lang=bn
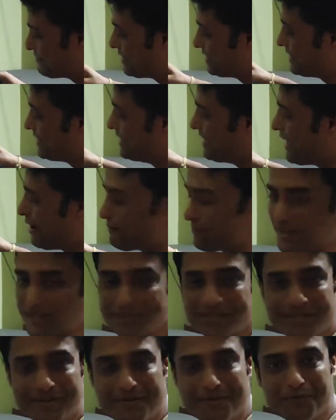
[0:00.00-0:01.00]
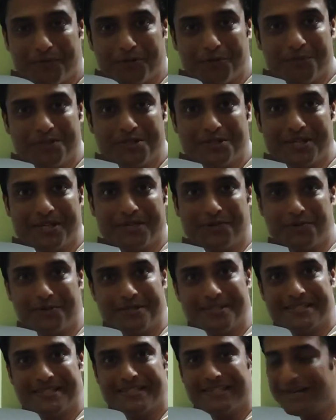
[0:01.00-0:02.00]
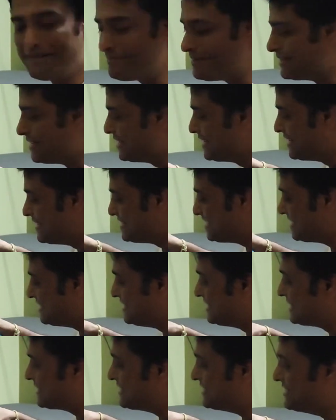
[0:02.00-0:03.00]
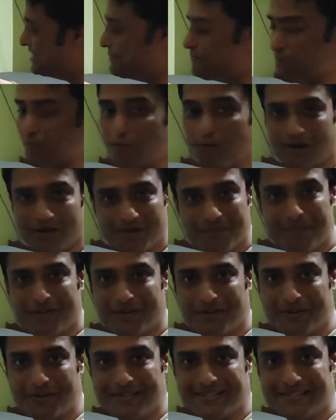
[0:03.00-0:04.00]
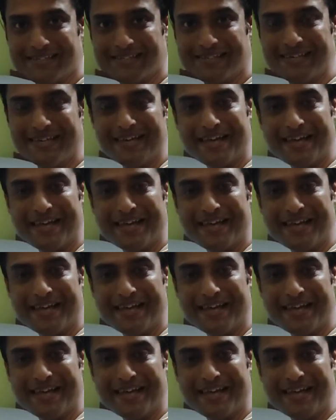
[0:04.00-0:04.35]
আপনাদের আপনাদের সাথে আমি প্রথমে শেয়ার করেছিলাম এই যে ইলাস্টিক পলিমার রয়েছে